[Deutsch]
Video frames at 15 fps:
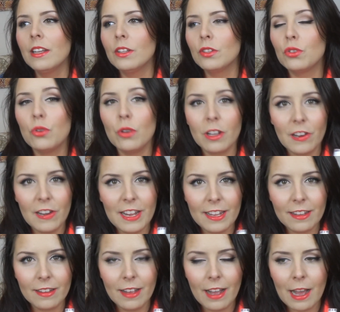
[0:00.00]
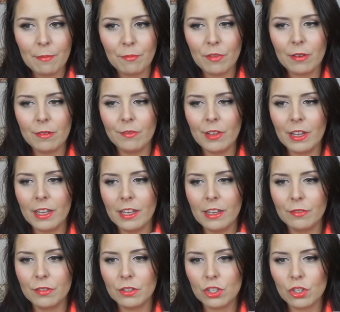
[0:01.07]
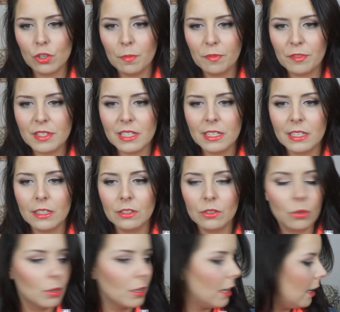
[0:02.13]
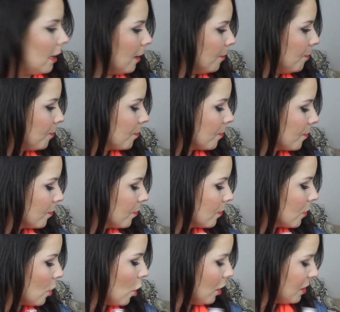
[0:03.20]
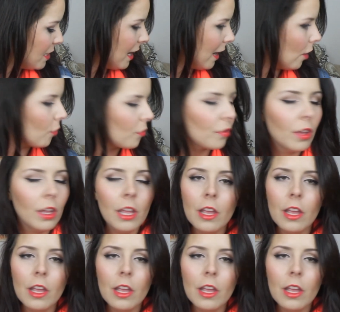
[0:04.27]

Türklinken ab, wenn wir hier verschnupft sind oder hört ihr auf.